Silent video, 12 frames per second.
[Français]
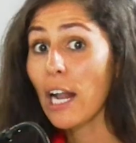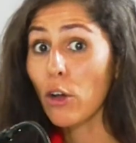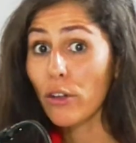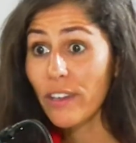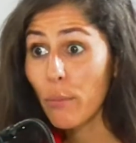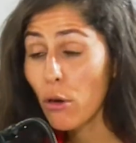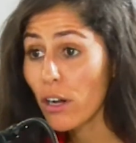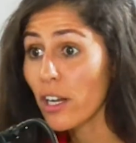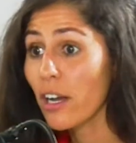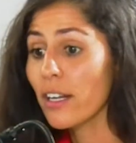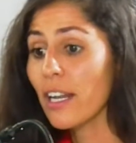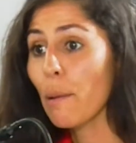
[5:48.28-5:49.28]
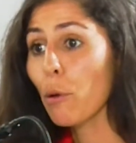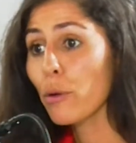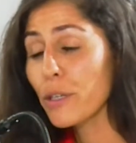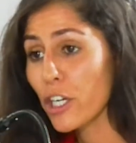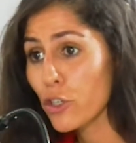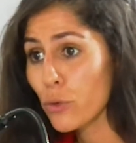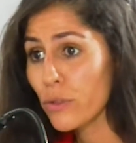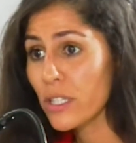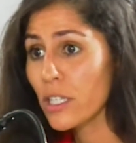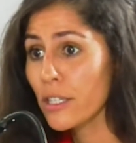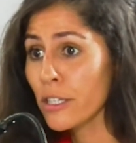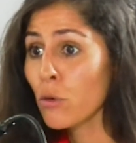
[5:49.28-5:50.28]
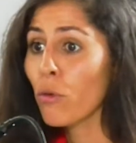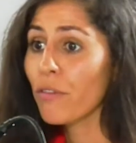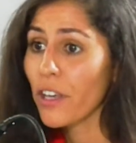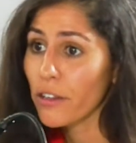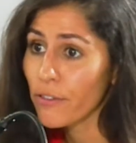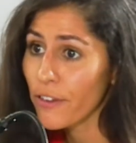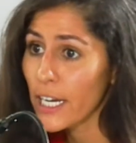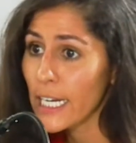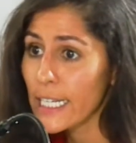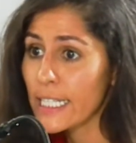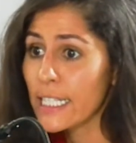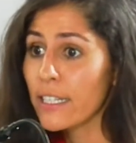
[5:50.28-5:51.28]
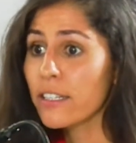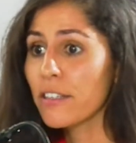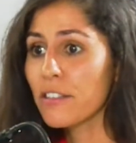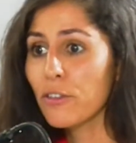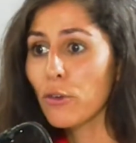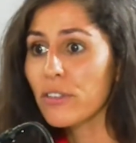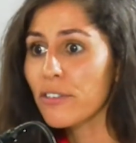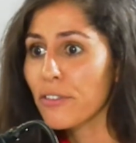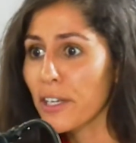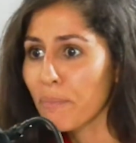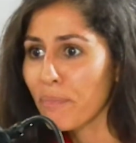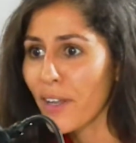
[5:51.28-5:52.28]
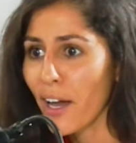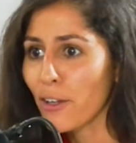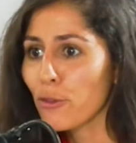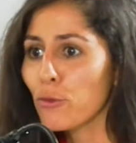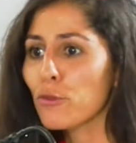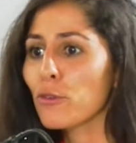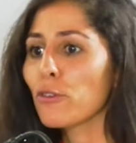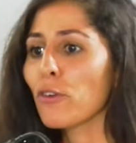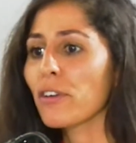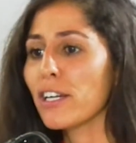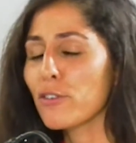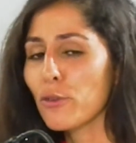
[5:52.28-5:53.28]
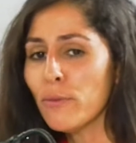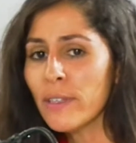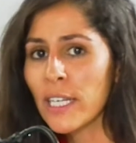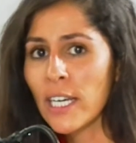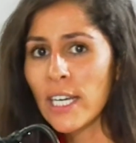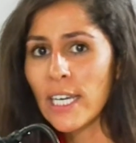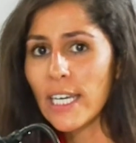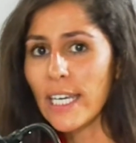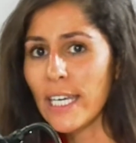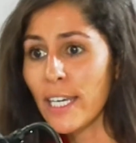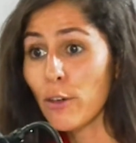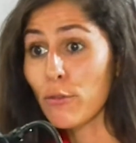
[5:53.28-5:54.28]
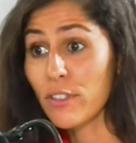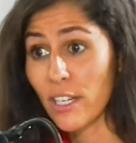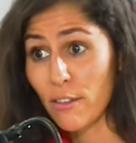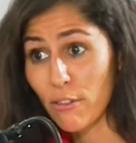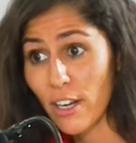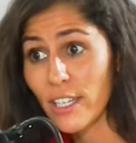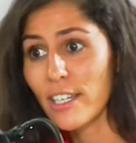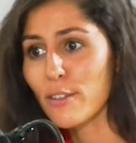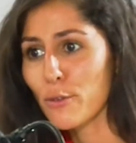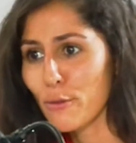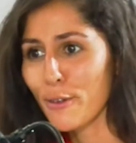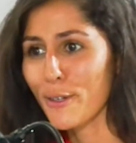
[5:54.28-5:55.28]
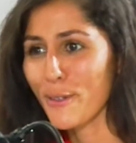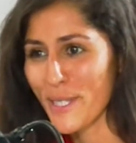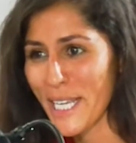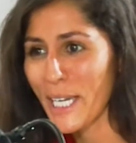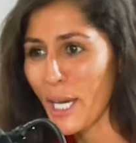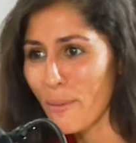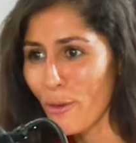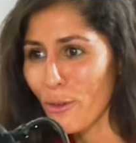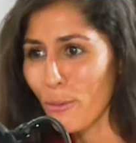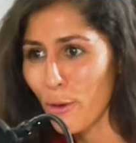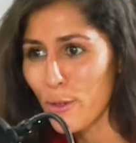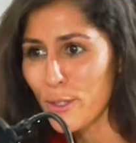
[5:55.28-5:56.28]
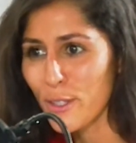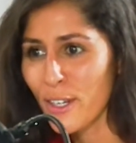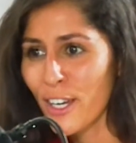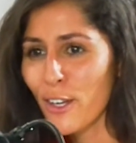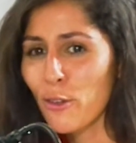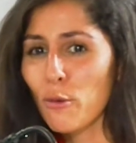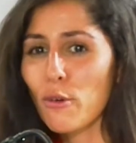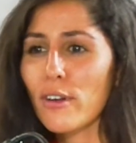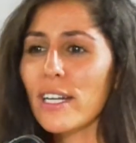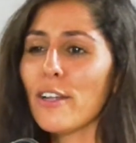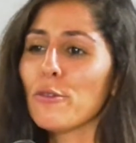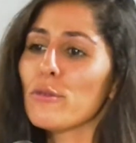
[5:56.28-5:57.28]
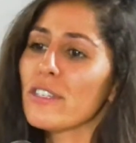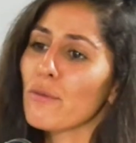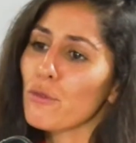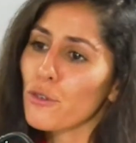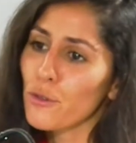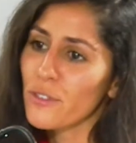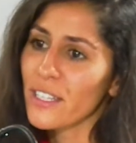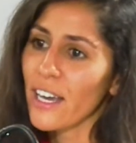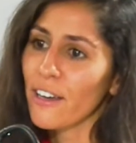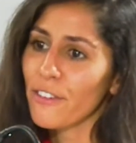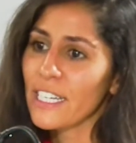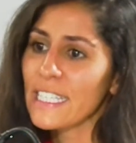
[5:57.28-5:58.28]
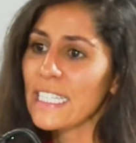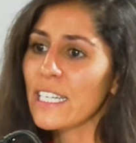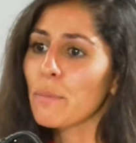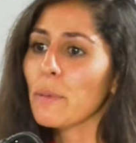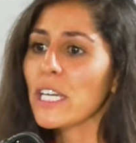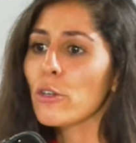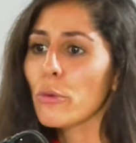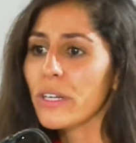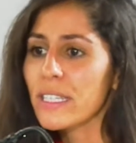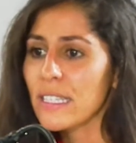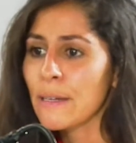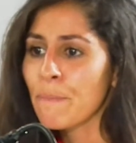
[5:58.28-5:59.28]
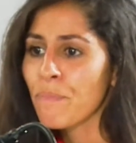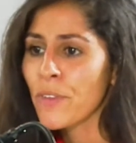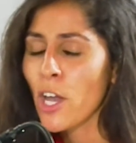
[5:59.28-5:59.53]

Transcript: Alors d'abord, la, première chose qui convient de faire, c'est de les identifier, hein, tous autant qu'elles mhm. sont. Et vous allez voir qu'elles sont euh, sacrément nombreuses. Donc la deuxième chose à faire, c'est de les prioriser.